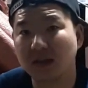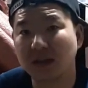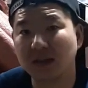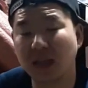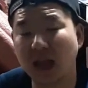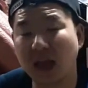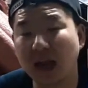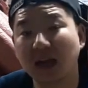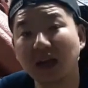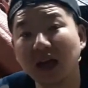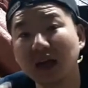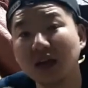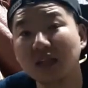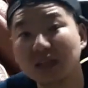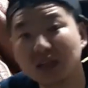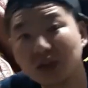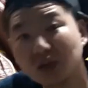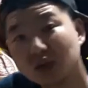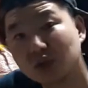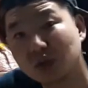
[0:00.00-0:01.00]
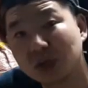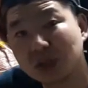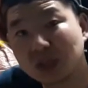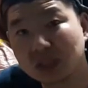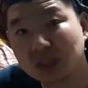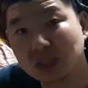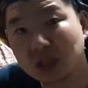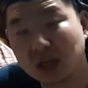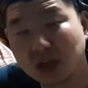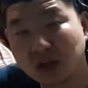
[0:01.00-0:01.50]
냉각을 시켜줘야
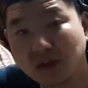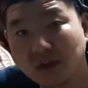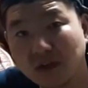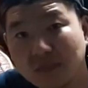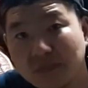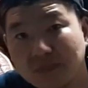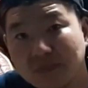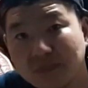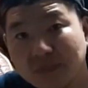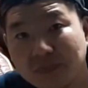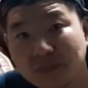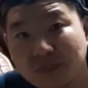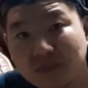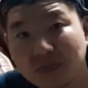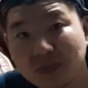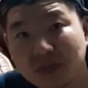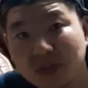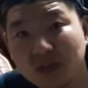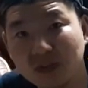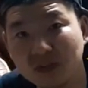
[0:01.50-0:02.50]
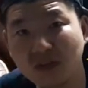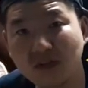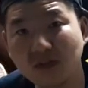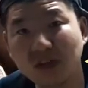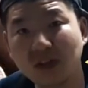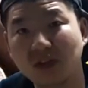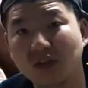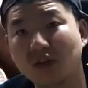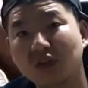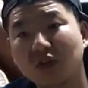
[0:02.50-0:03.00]
되잖아요.
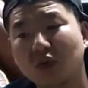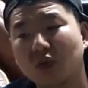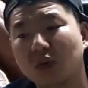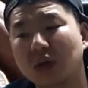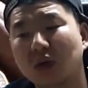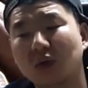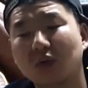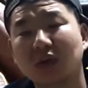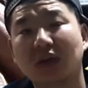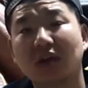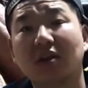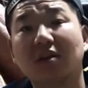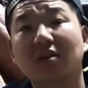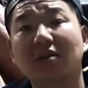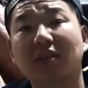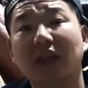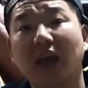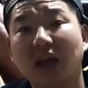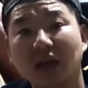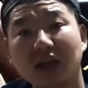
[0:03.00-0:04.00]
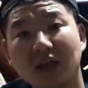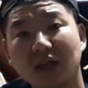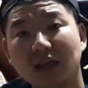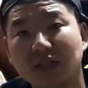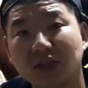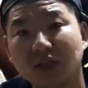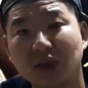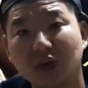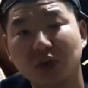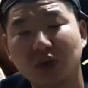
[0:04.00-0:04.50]
뜨겁게 열이 올라오니까 그걸 냉각을
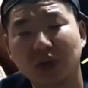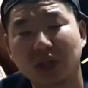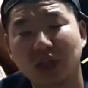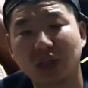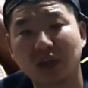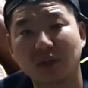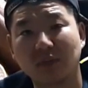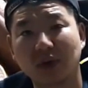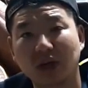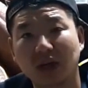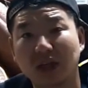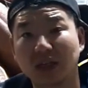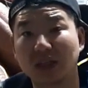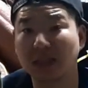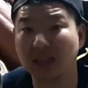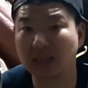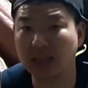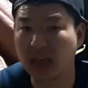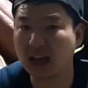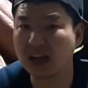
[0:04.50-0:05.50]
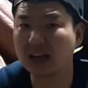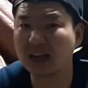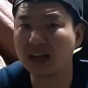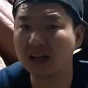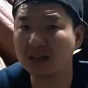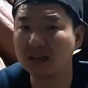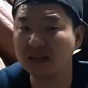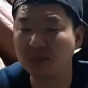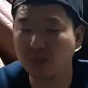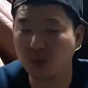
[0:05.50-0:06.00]
시켜줘야 된단 말이야.
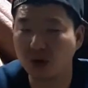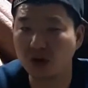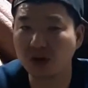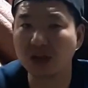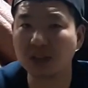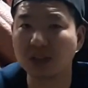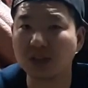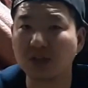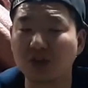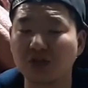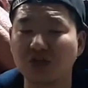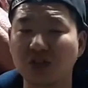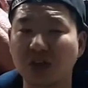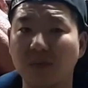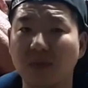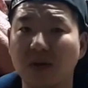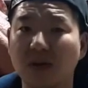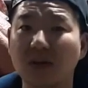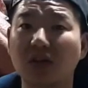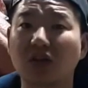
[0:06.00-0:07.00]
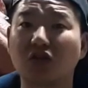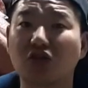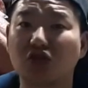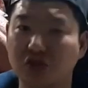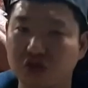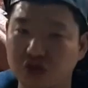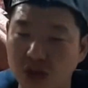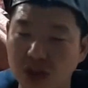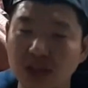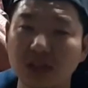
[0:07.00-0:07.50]
냉각을 뭐가 시켜주냐면은
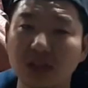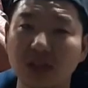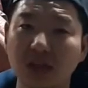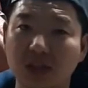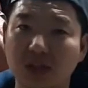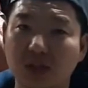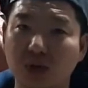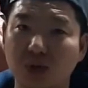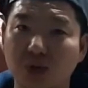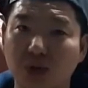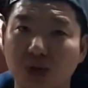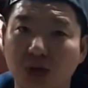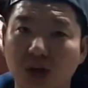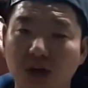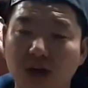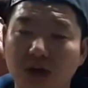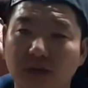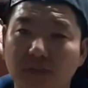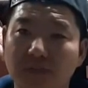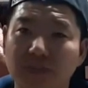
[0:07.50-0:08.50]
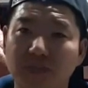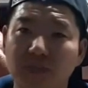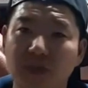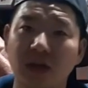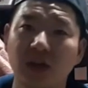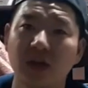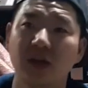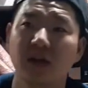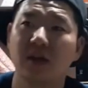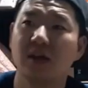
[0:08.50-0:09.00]
구리스가 시켜줘요.
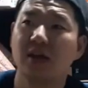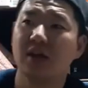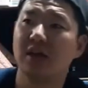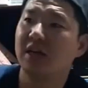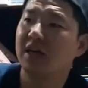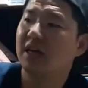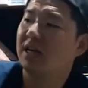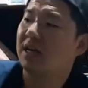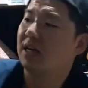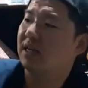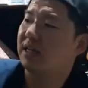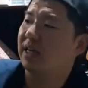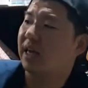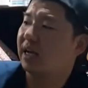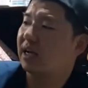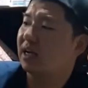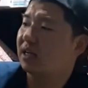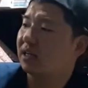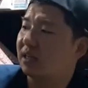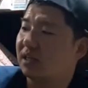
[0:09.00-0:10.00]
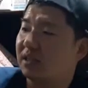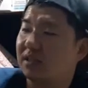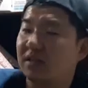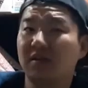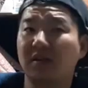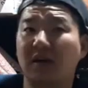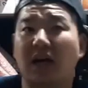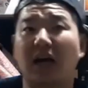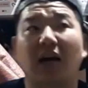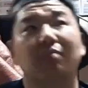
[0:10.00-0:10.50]
얘가
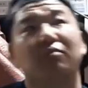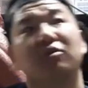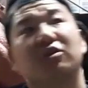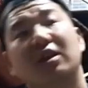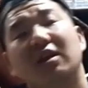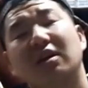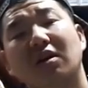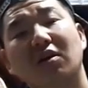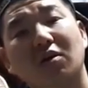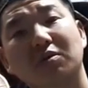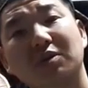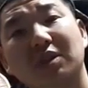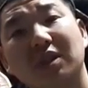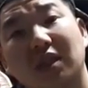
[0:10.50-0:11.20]
그래서 아무 생각 없이